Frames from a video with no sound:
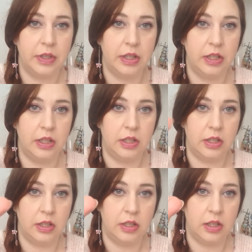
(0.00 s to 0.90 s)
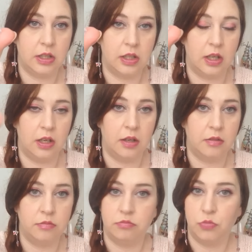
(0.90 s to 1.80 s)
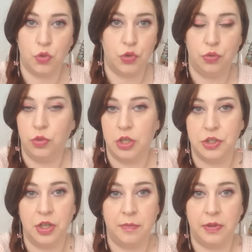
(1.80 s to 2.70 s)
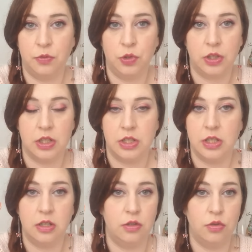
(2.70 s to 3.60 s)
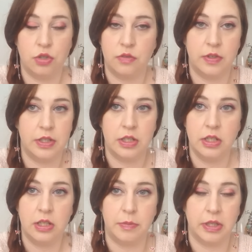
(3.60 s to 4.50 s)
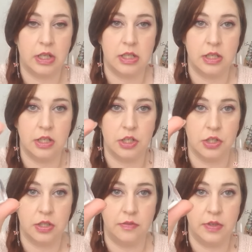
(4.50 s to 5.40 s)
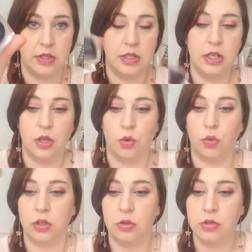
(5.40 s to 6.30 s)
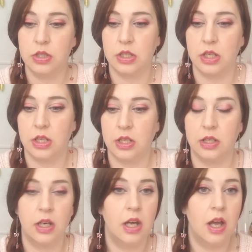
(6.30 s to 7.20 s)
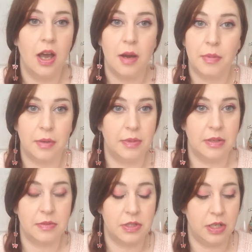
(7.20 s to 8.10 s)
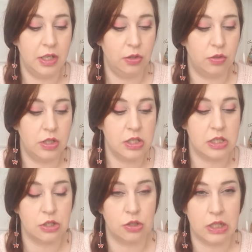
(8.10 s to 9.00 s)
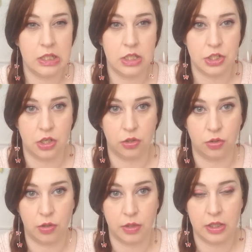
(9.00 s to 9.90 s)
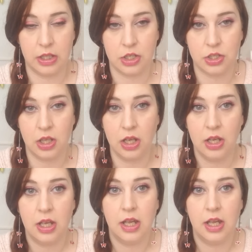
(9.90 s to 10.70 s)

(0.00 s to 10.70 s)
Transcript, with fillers: И это очень удачная подводка из серии дешево сердито, прекрасно держится весь день, легко наносится, никаких проблем с ней нет. Единственное, что кисточка, которая к ней шла,